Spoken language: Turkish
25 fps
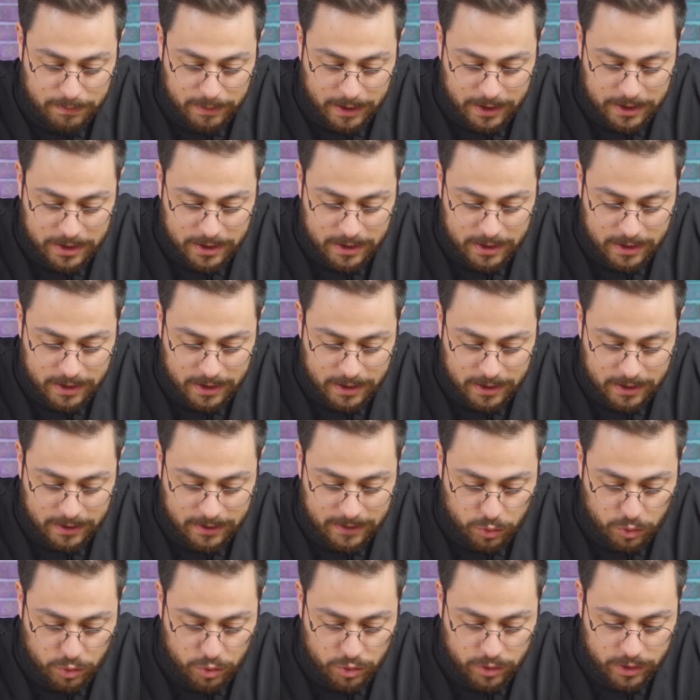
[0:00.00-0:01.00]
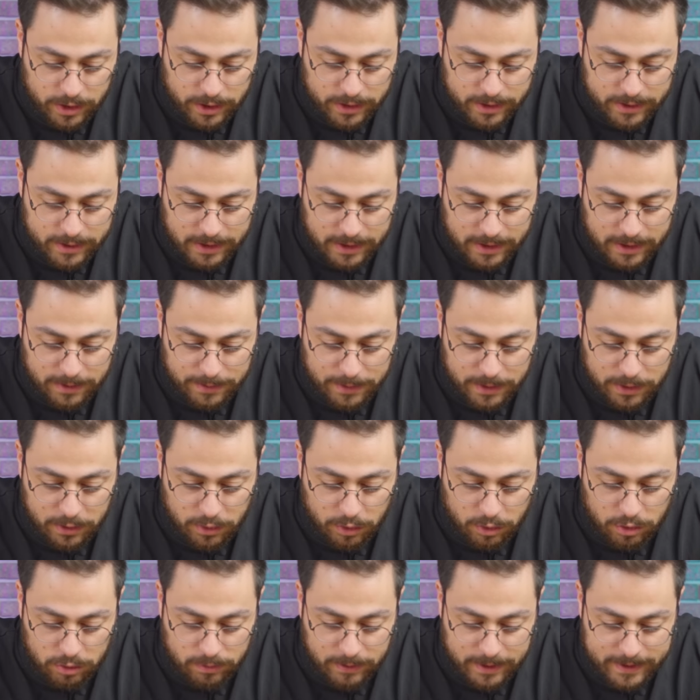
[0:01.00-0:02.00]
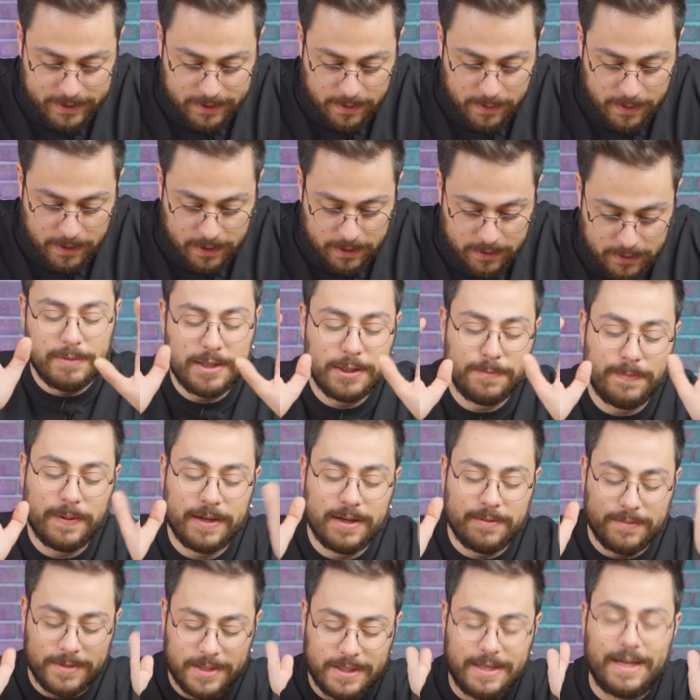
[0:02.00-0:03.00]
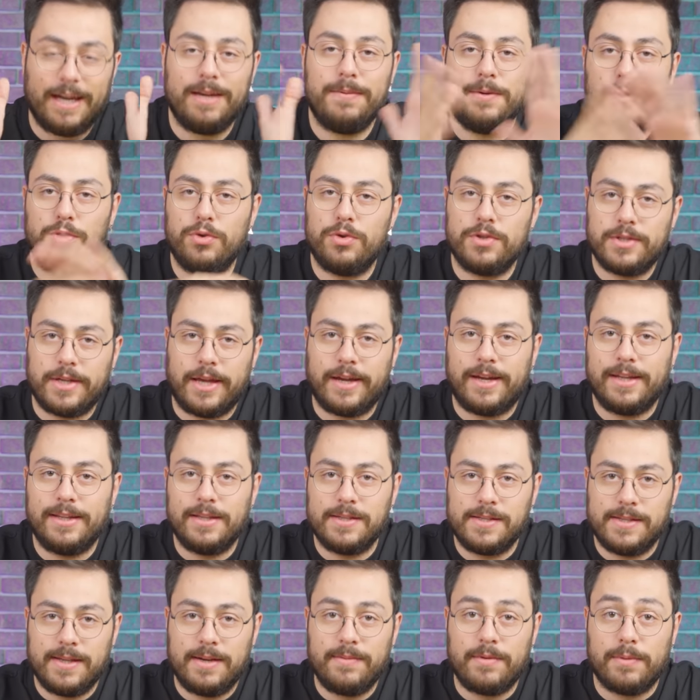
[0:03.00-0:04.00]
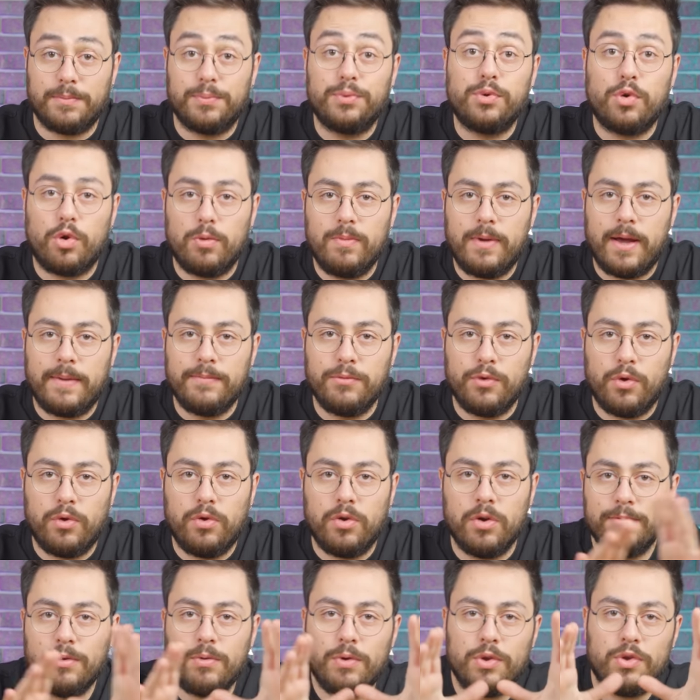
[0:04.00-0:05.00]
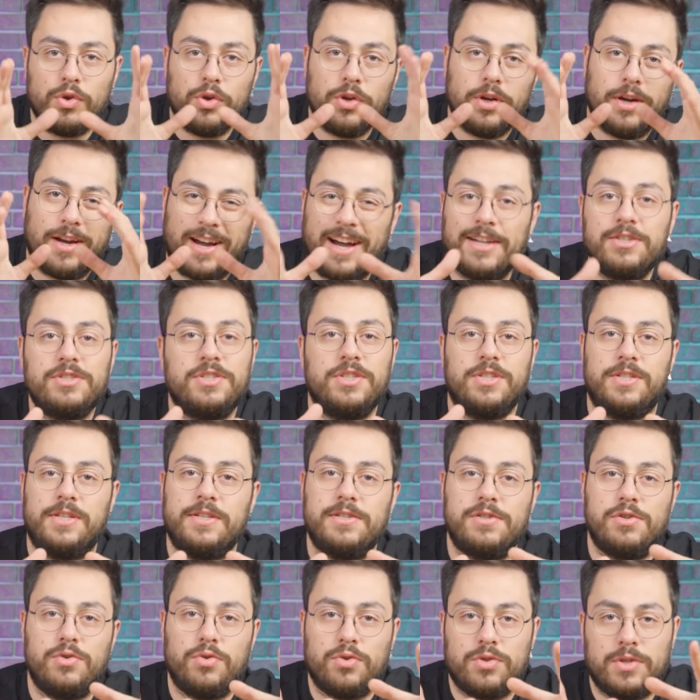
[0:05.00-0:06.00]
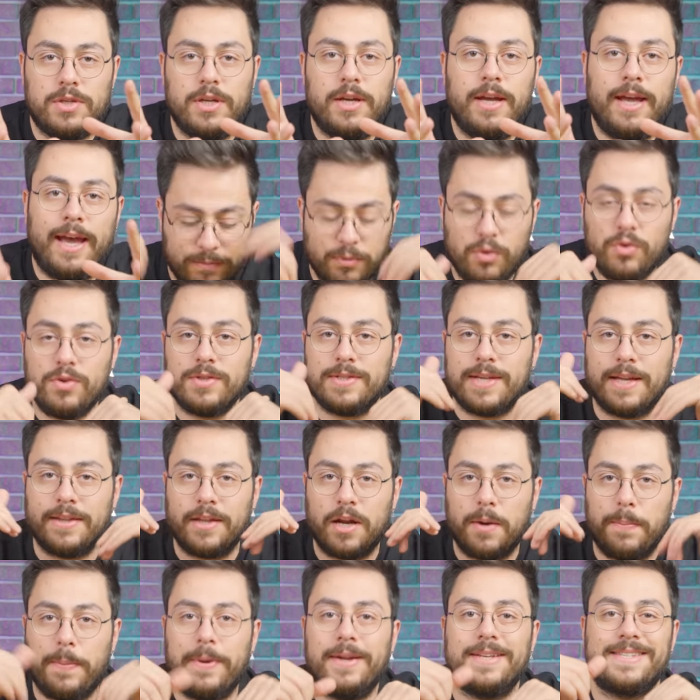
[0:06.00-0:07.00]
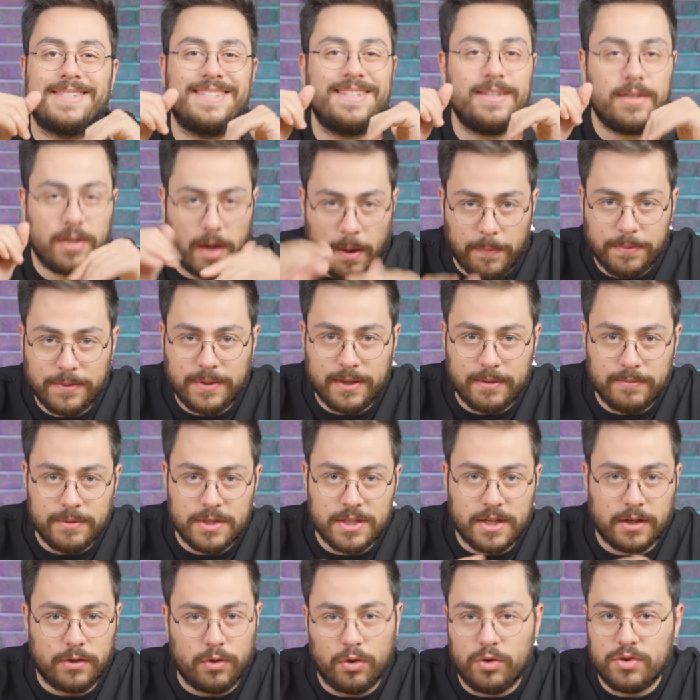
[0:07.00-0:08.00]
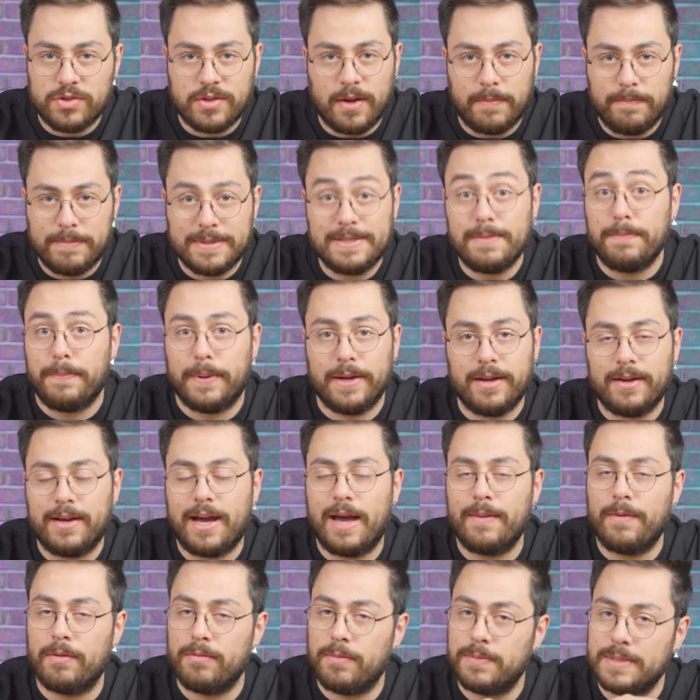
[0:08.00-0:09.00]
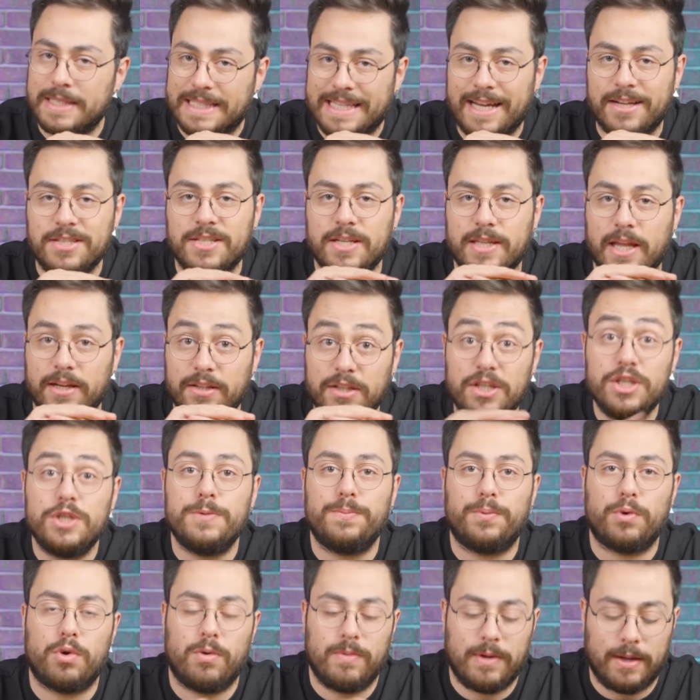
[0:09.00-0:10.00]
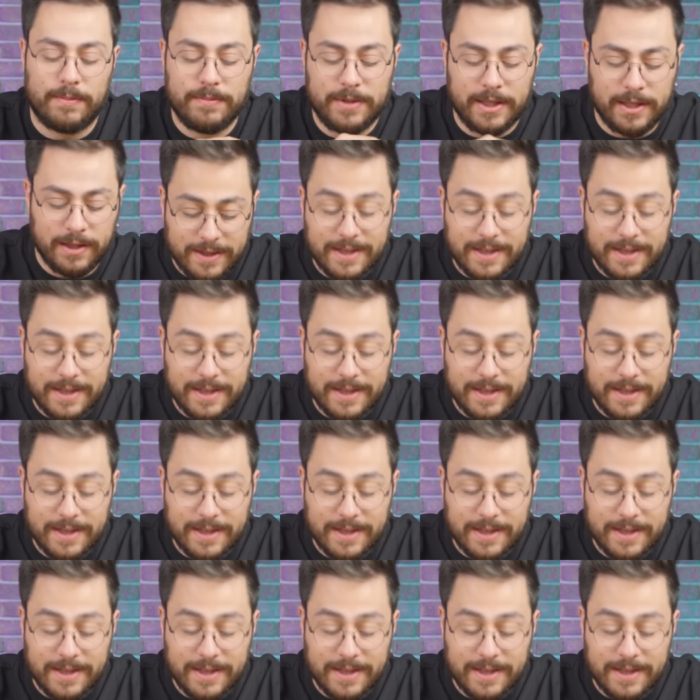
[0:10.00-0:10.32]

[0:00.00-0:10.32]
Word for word: Başka ücret talebi olmaz değil mi? Biz paramızı kaybediyoruz arkadaşlar ama problem yok. Bu videoyu kaç kişi izliyorsa bu insanlara parasını kaptırmayacak. O yüzden bizim para kaybetmemiz gerçekten hiç problem değil.